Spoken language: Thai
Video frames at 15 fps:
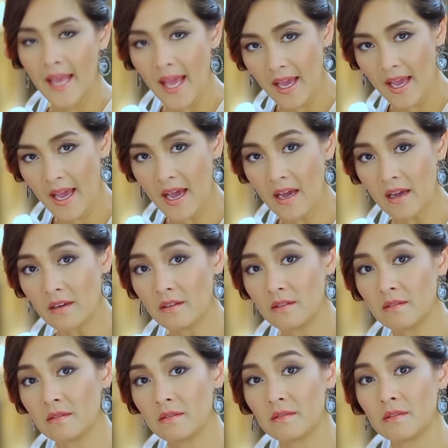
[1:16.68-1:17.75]
แพนนาคะ
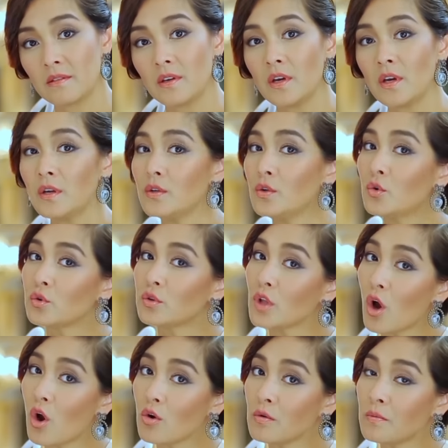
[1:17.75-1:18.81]
หนู
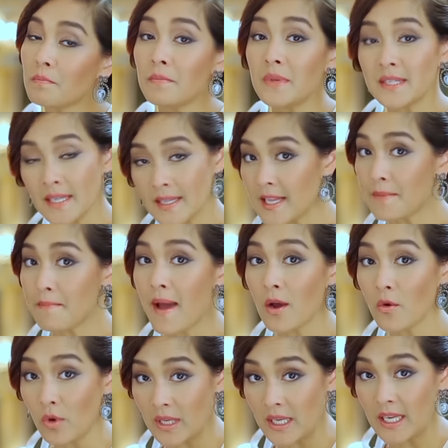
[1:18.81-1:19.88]
ต้องมีสติ
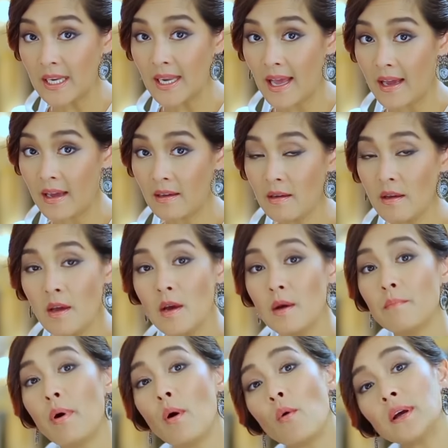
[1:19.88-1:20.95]
มากกว่านี้นะ
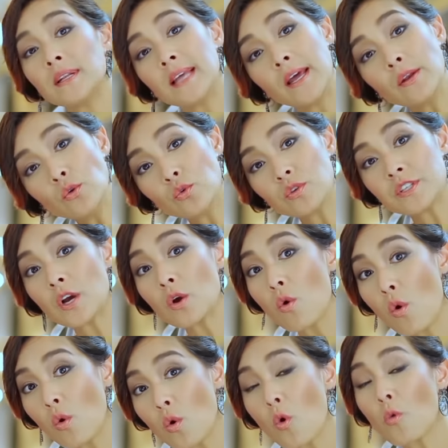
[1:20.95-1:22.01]
เพราะว่าถ้าหนูจะ
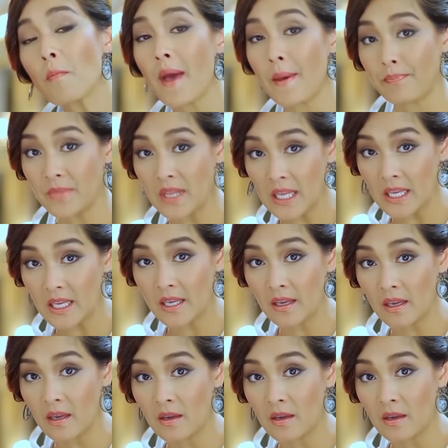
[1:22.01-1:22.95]
งงงแบบนี้